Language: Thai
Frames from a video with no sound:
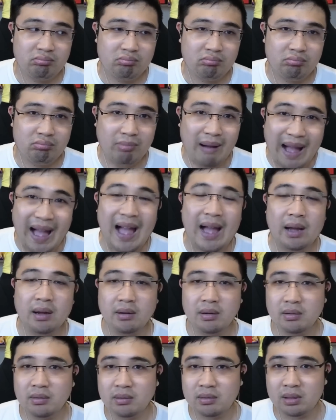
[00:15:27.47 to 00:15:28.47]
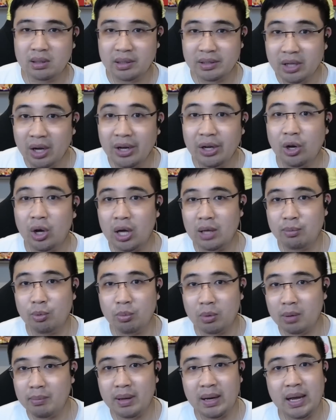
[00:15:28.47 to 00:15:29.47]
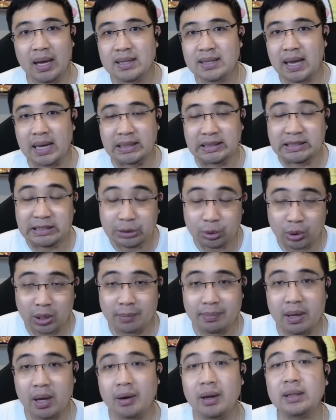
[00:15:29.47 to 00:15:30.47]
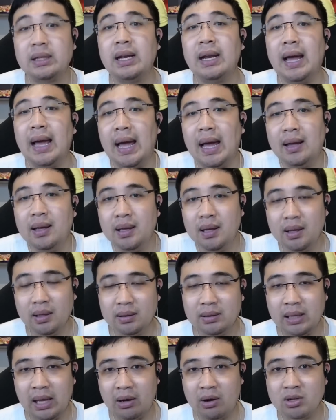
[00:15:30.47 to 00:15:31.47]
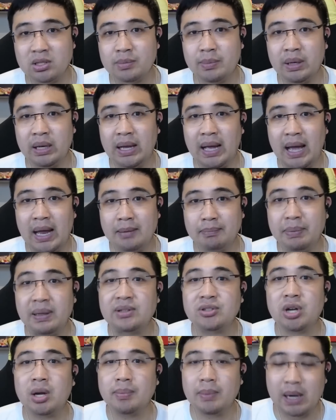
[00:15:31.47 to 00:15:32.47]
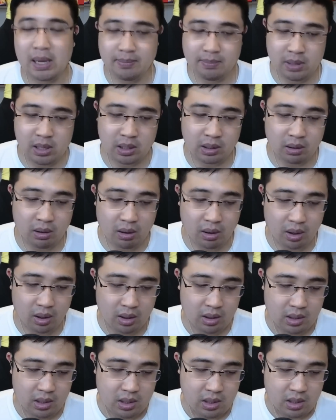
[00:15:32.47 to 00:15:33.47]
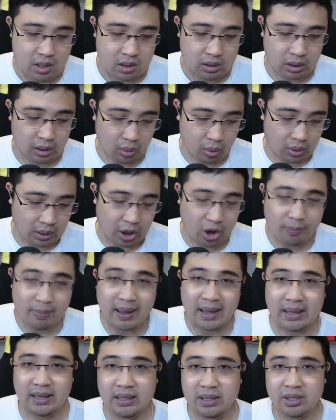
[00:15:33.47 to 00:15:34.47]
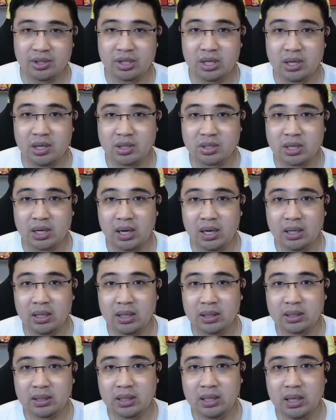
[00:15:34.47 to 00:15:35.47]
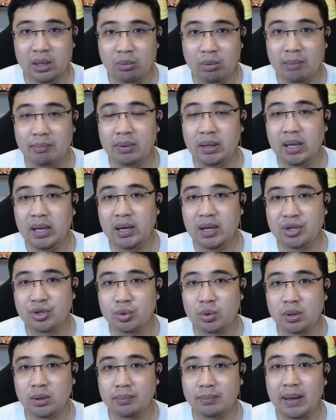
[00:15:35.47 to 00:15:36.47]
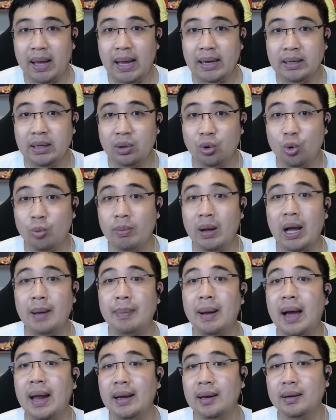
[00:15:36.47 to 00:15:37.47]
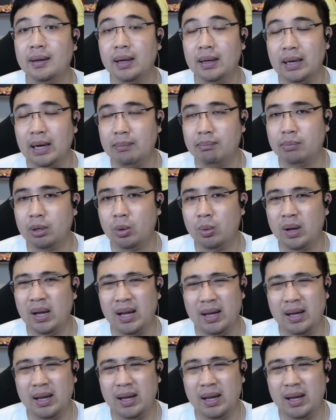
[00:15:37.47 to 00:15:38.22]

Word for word: บ้างหรือเยอะหน่อยผมก็ไม่แน่ใจขึ้นอยู่กับเอริกเทนฮาแต่ก็จะเป็นการปิดจ็อบครับ แล้วก็ทะลุเข้าไปชิงชนะเลิศที่เวมบลีย์ในช่วงปลายเดือนกุมภาพันธ์นะครับเพราะว่า